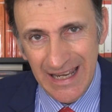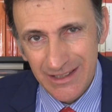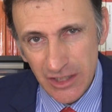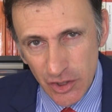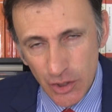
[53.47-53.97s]

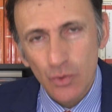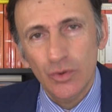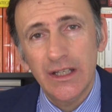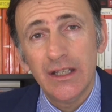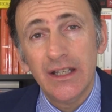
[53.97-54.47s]
e
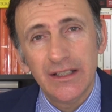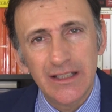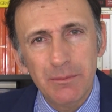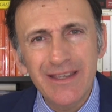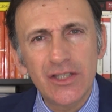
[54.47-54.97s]
dischiude
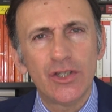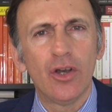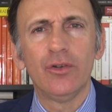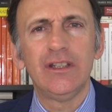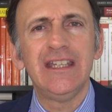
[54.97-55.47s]

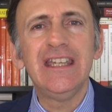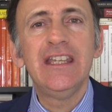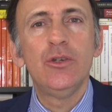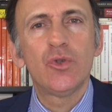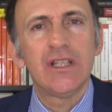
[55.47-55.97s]
dimensioni
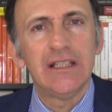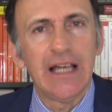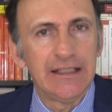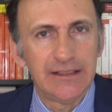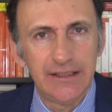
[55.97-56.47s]

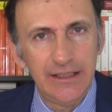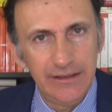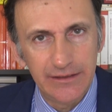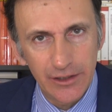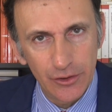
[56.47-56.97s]
inusitate
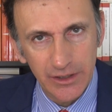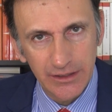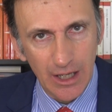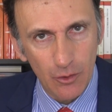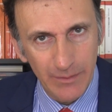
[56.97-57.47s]

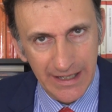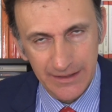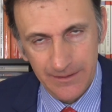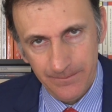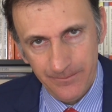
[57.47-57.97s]
dell'interiorità
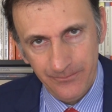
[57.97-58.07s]
umana.